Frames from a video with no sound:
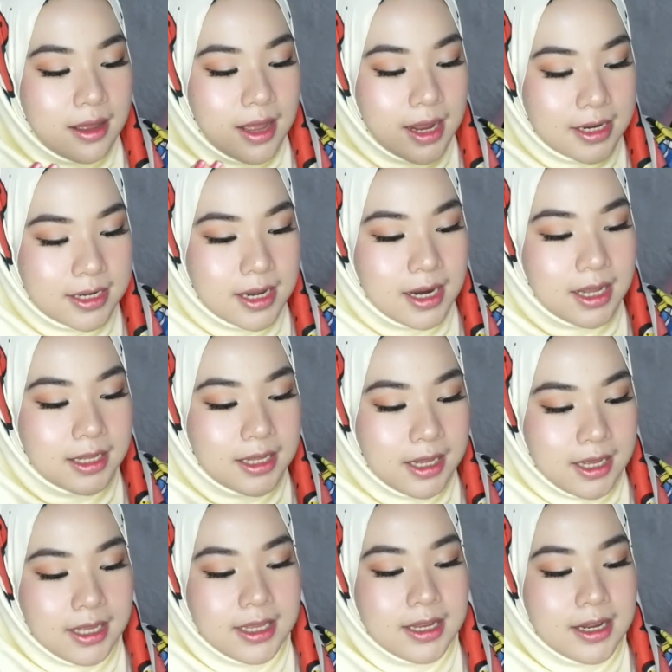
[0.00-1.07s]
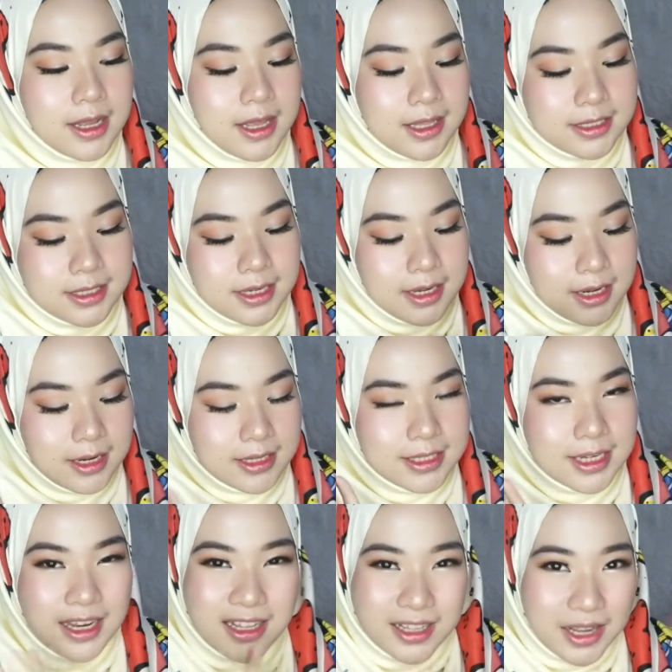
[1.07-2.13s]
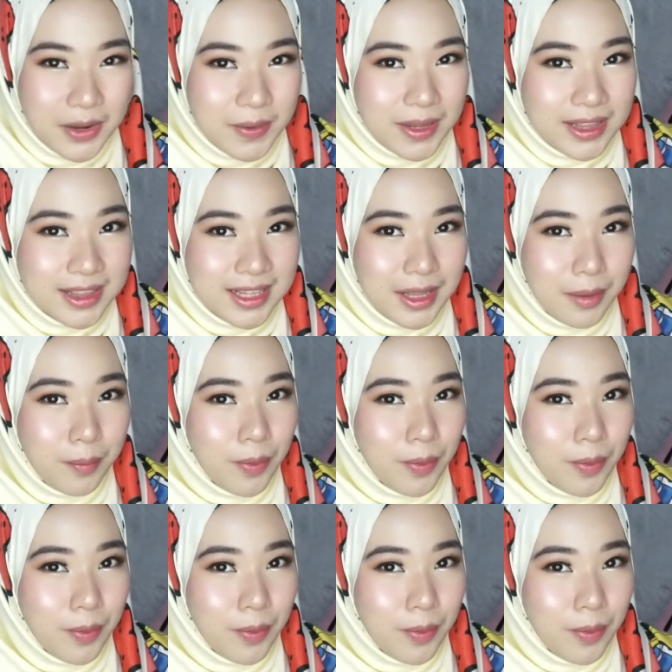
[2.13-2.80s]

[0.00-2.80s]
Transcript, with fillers: hadiah lagi kayak gini guys jadi kalian jangan khawatir